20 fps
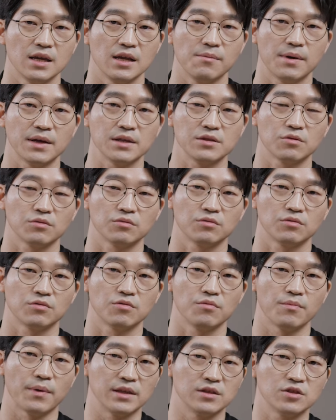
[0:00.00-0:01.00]

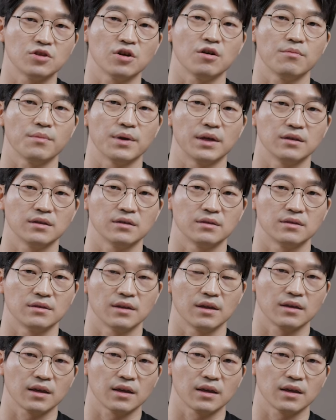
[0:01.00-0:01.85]
일반적으로 맨 처음에는